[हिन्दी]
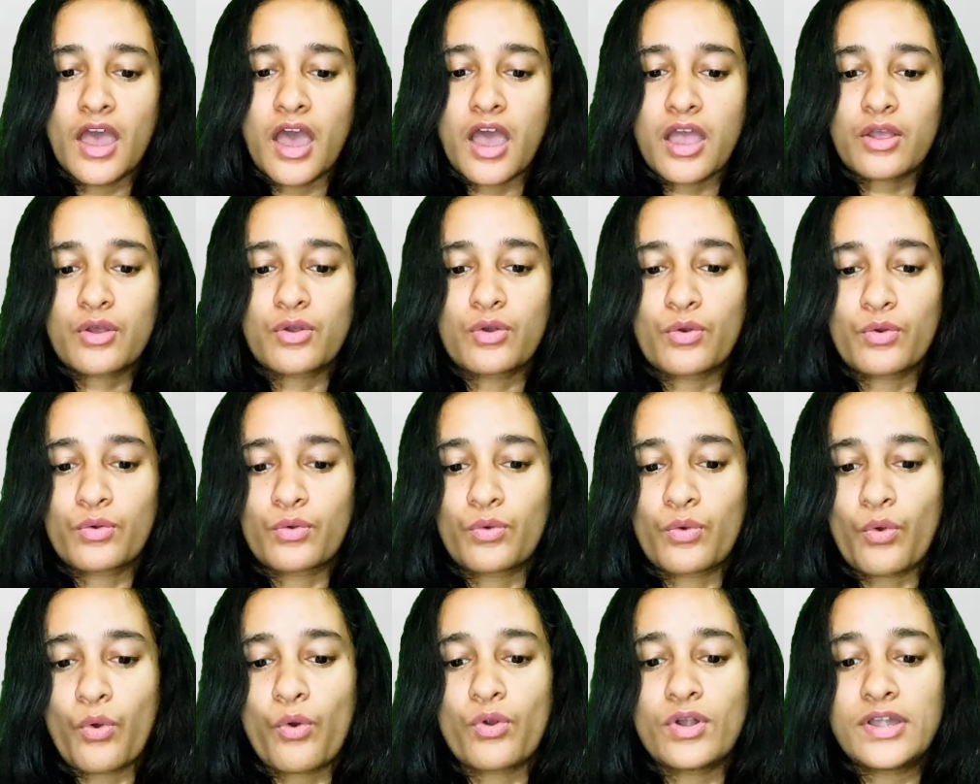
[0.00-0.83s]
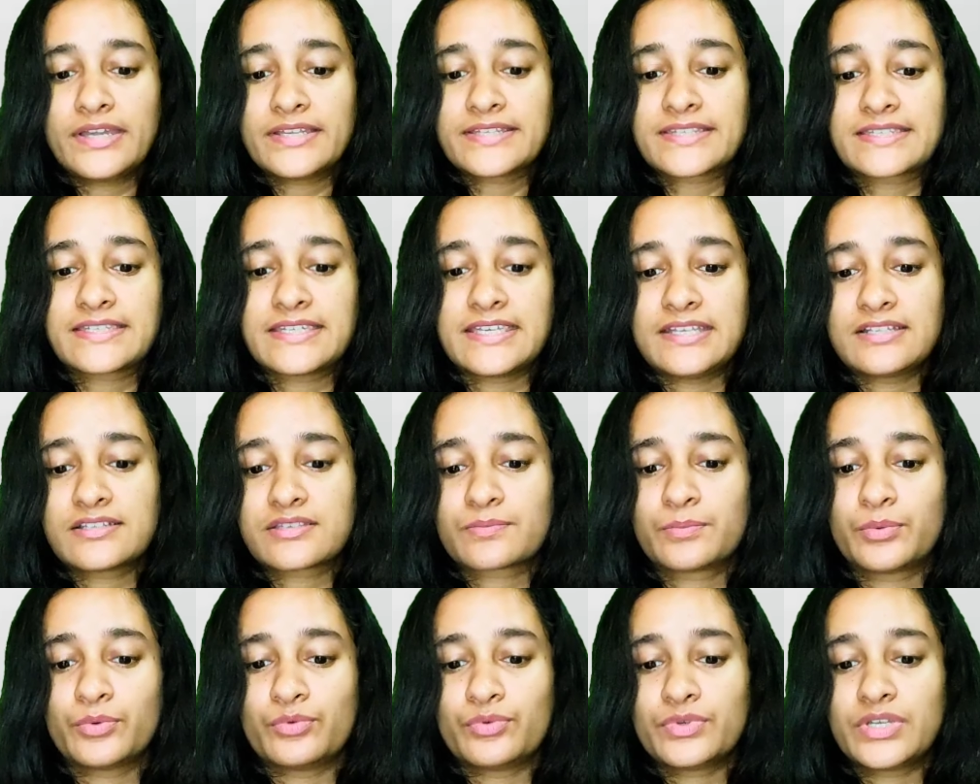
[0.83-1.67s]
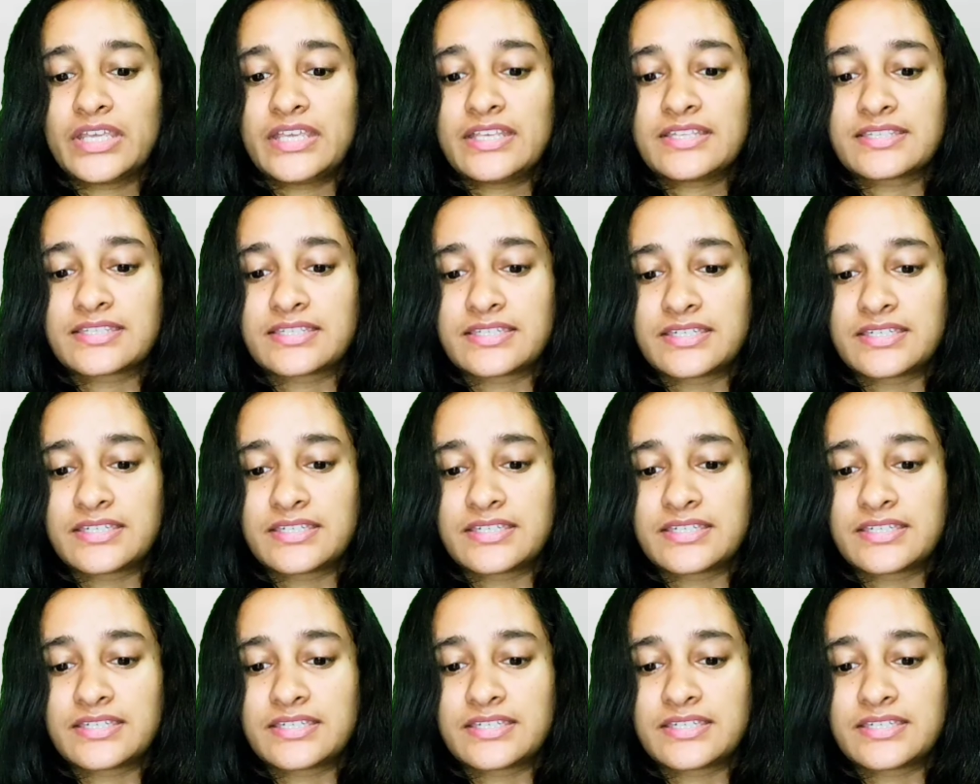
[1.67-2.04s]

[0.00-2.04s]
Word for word: A cold steel spoon is